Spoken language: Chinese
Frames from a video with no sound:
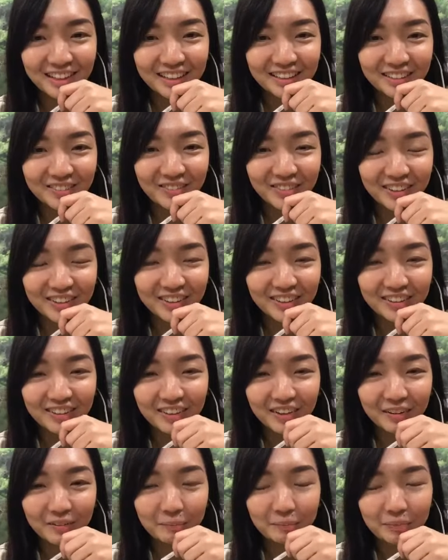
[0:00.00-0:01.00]
的朋友
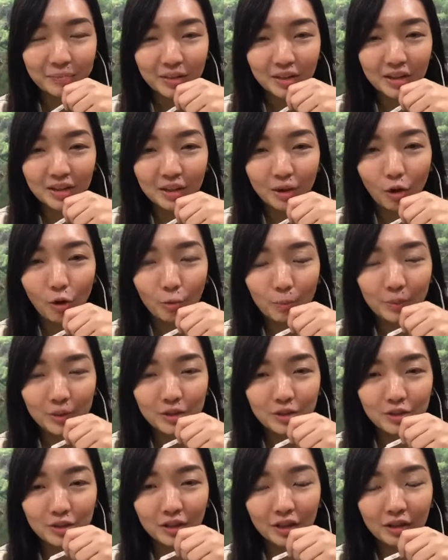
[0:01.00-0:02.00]
哈，O
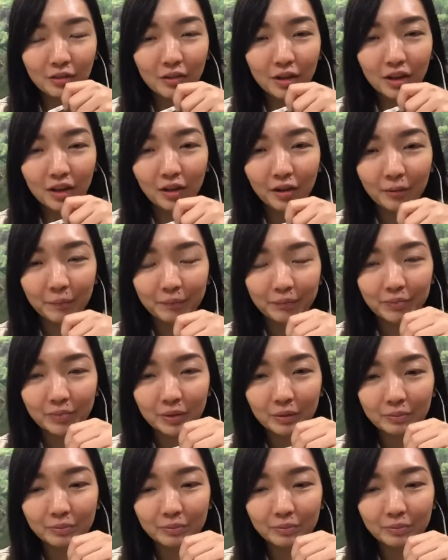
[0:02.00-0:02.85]
B G 因为哈